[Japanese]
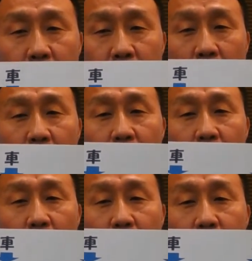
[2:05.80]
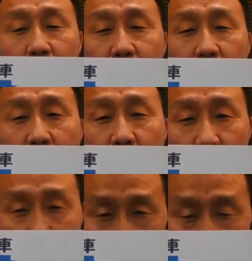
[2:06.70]
原動機付き自
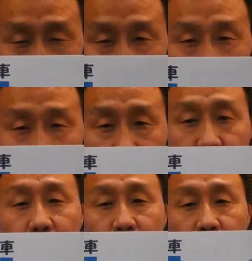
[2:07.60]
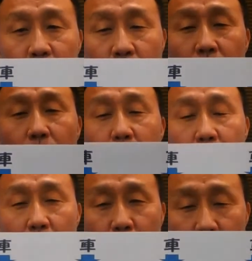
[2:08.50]
転車これを
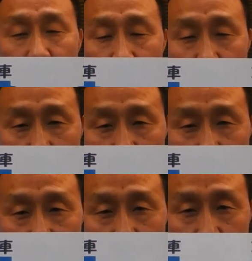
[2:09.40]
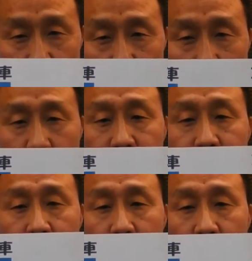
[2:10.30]
皆さん覚えておいてもらいたいんですけども